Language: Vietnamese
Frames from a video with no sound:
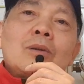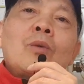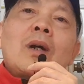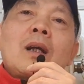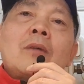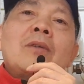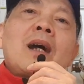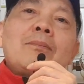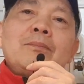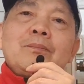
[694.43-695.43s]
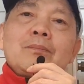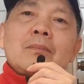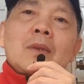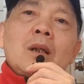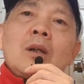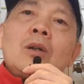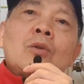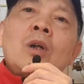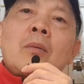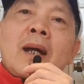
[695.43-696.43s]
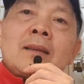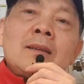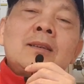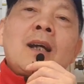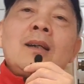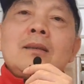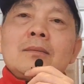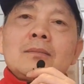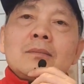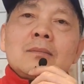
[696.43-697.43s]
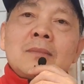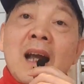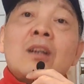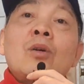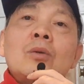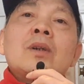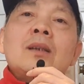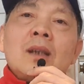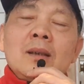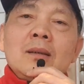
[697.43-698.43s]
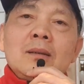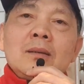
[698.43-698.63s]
tôi qua đây hợp pháp tôi học hành tử tế bạn nói tôi cái gì